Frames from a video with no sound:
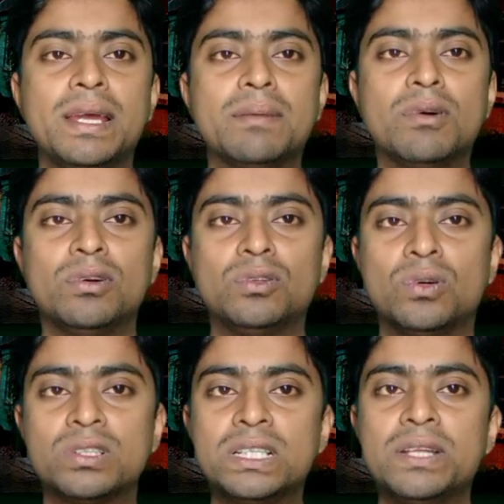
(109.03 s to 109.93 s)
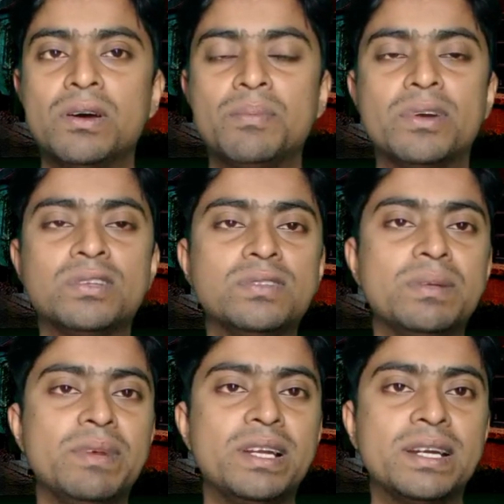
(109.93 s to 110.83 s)
এবং দশে দেওয়ার পরে যদি
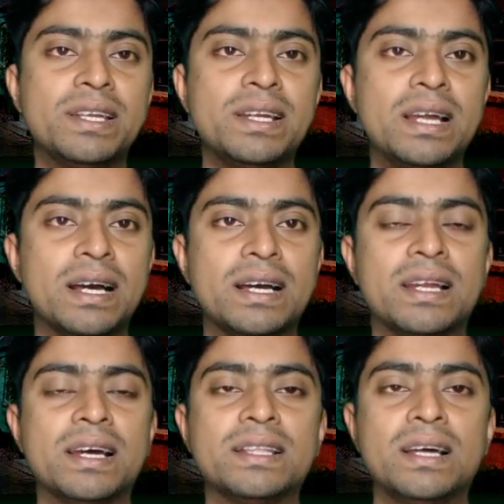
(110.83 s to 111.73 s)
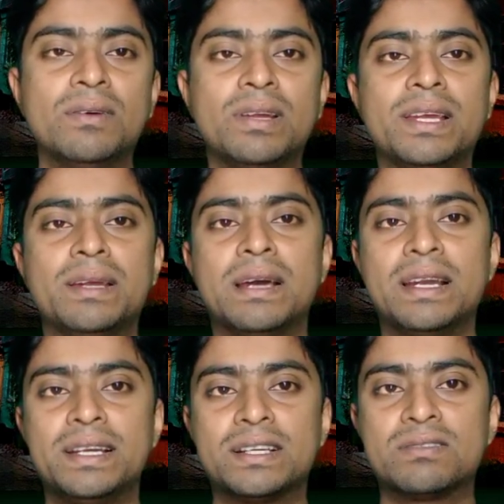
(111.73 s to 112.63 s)
মিটারটি না খারায় তাহলে কি
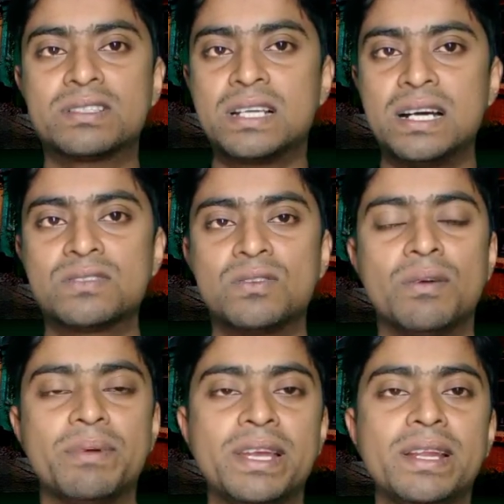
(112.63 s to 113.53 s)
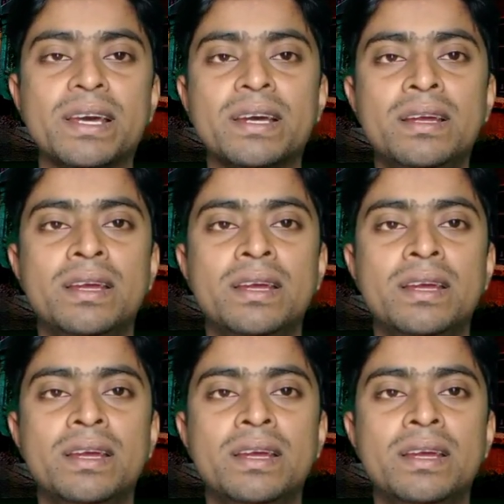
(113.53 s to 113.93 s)
গাড়িটি আসলে চার্জ হবে কি না